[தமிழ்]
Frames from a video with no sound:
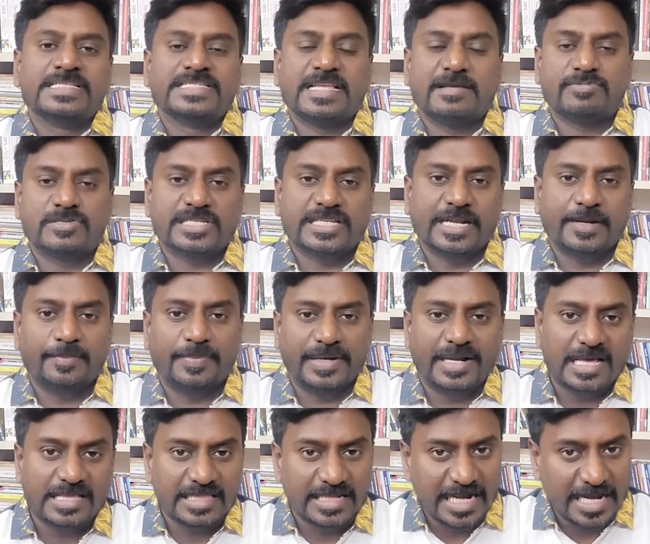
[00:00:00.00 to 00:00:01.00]
சப்ஸ்கிரைப்
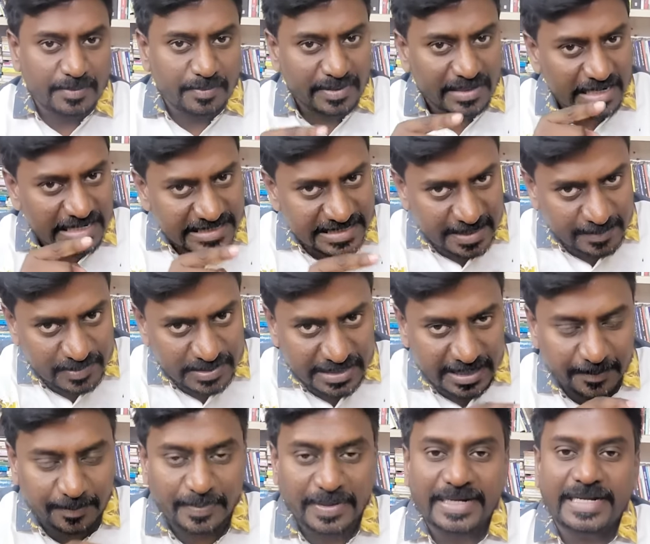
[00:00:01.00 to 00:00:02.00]
பண்ணாத நண்பர்கள்
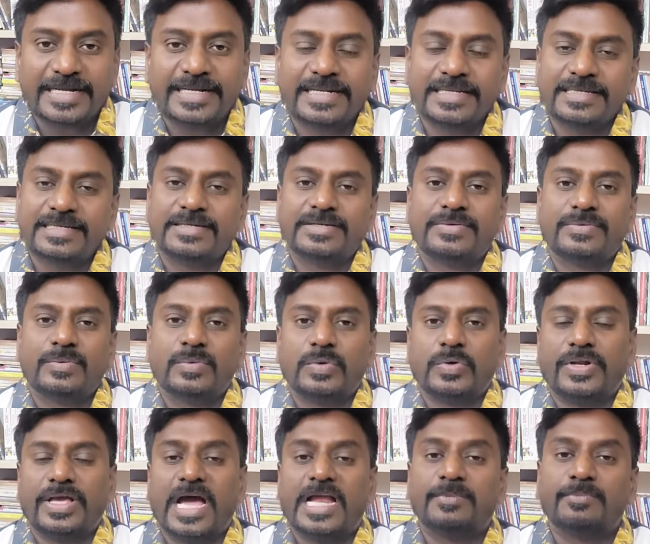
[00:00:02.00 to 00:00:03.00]
சப்ஸ்கிரைப் பண்ணிவிட்டு
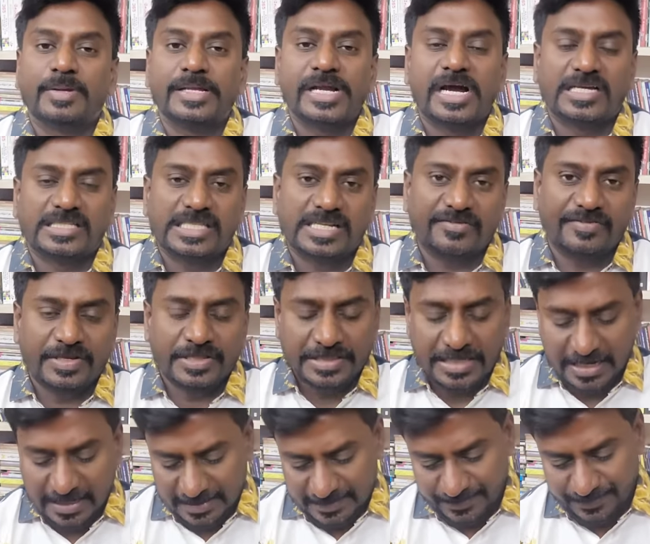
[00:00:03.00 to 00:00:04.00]
உங்களுடைய அன்பையும் ஆதரவையும்
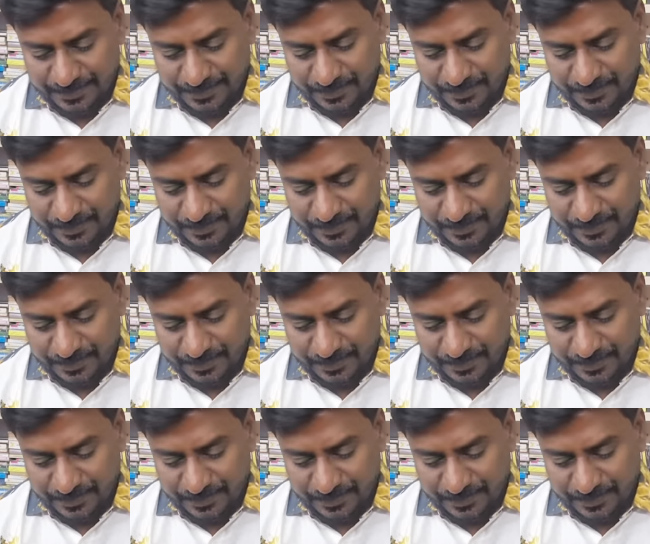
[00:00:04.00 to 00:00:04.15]
தாங்க